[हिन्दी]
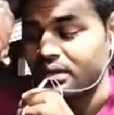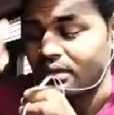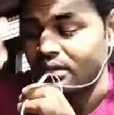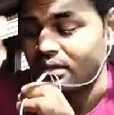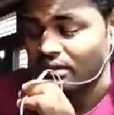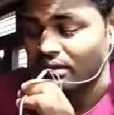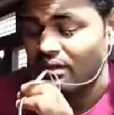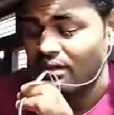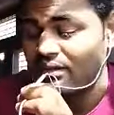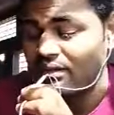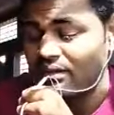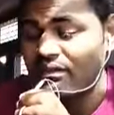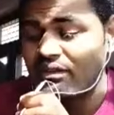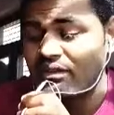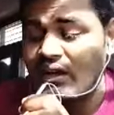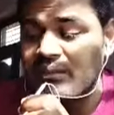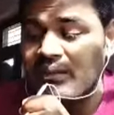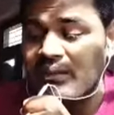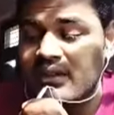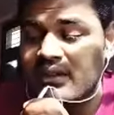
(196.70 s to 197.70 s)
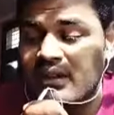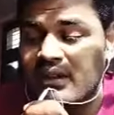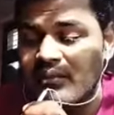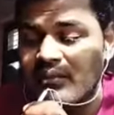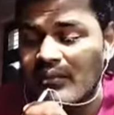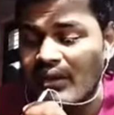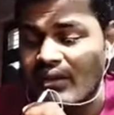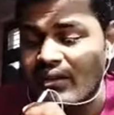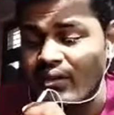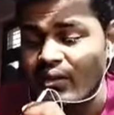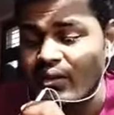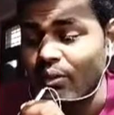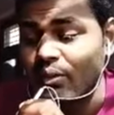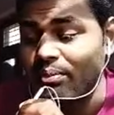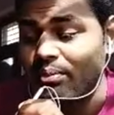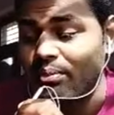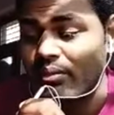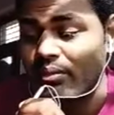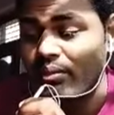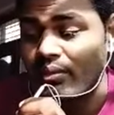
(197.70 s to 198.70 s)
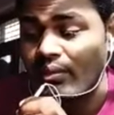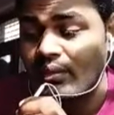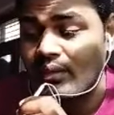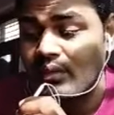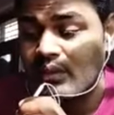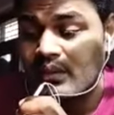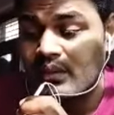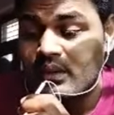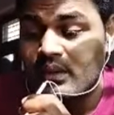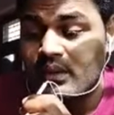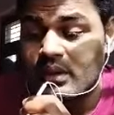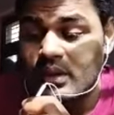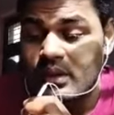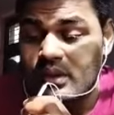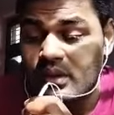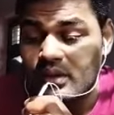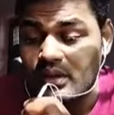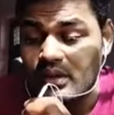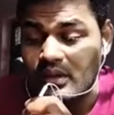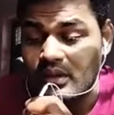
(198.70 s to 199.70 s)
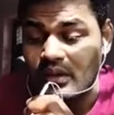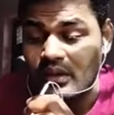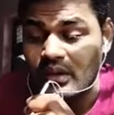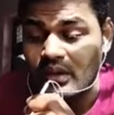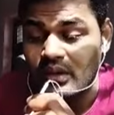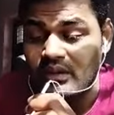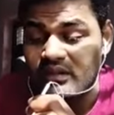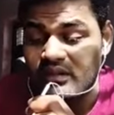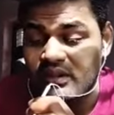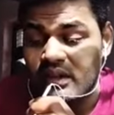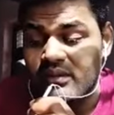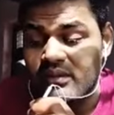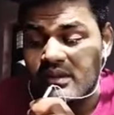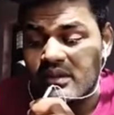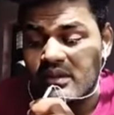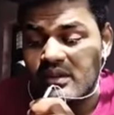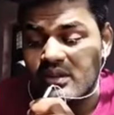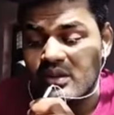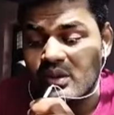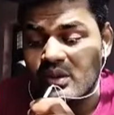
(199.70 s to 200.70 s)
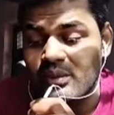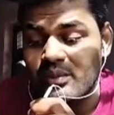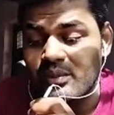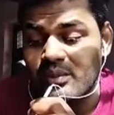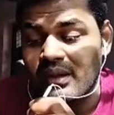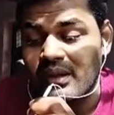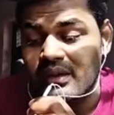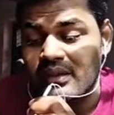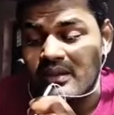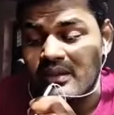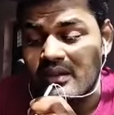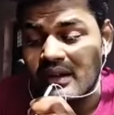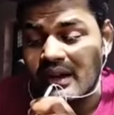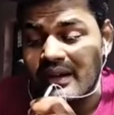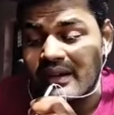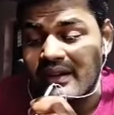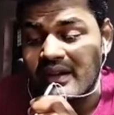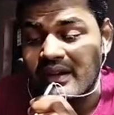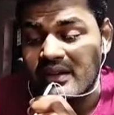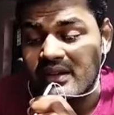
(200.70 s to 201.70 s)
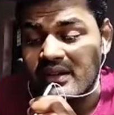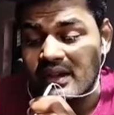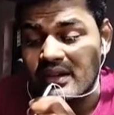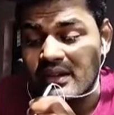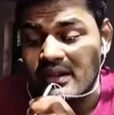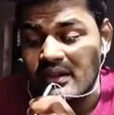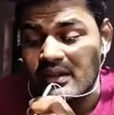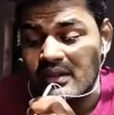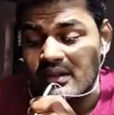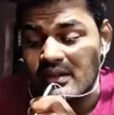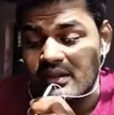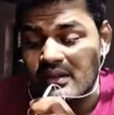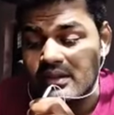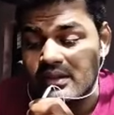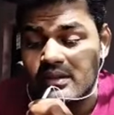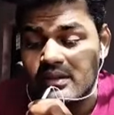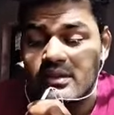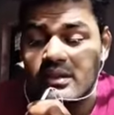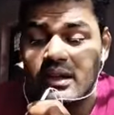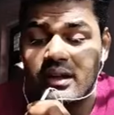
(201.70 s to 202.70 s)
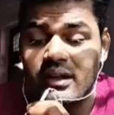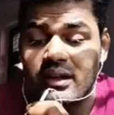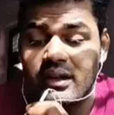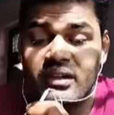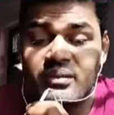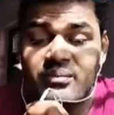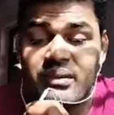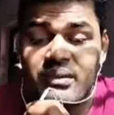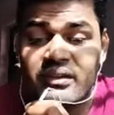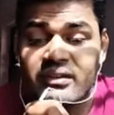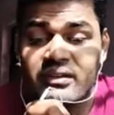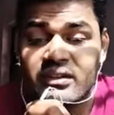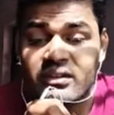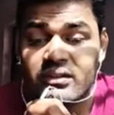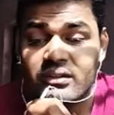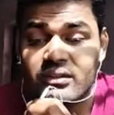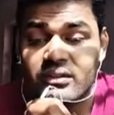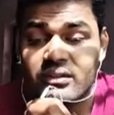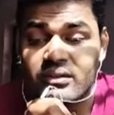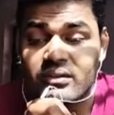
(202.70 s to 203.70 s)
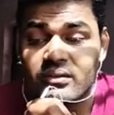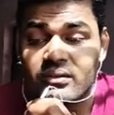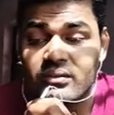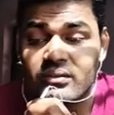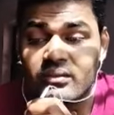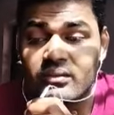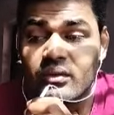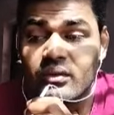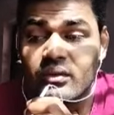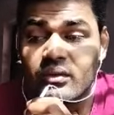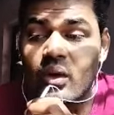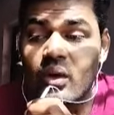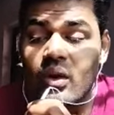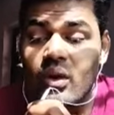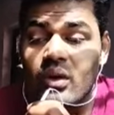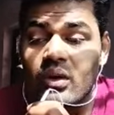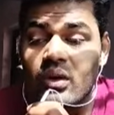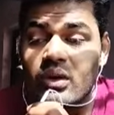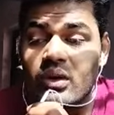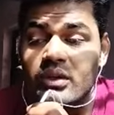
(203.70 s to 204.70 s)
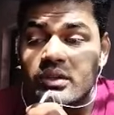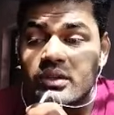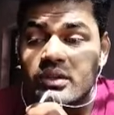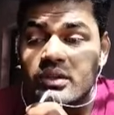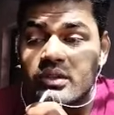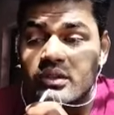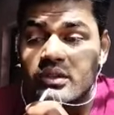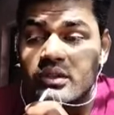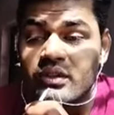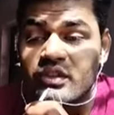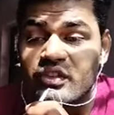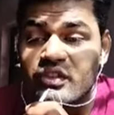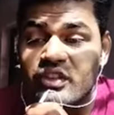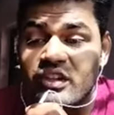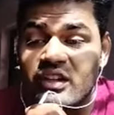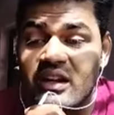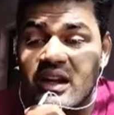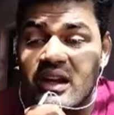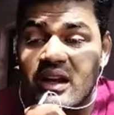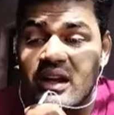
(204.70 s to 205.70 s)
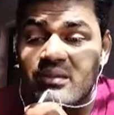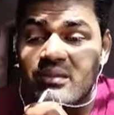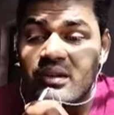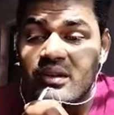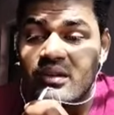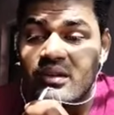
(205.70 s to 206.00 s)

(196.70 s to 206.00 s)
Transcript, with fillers: हवन सामग्री में धूप हवन सामग्री धूप में काले तिल काली मिर्च और शराब